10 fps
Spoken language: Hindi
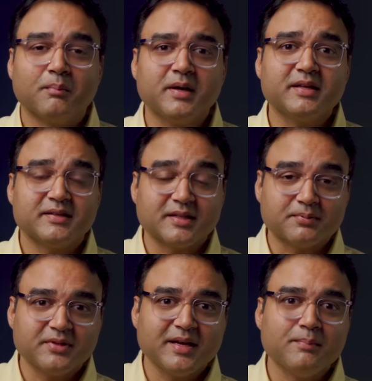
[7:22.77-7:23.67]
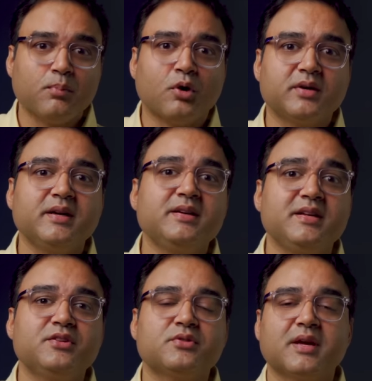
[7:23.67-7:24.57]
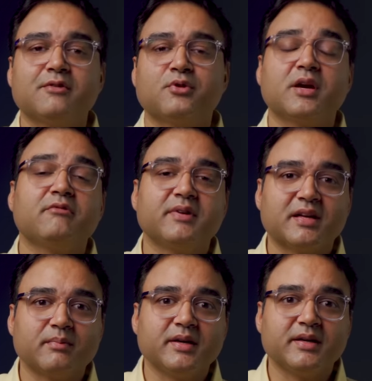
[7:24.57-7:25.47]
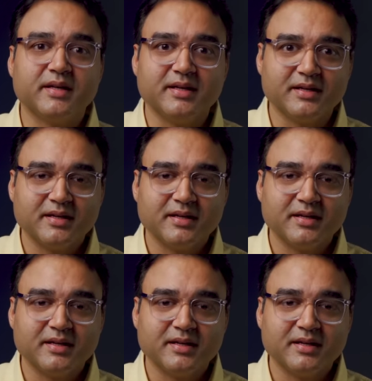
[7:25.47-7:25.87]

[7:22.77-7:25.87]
बट सबसे इम्पॉर्टेंट चीज़ जो है वो है विटामिन डी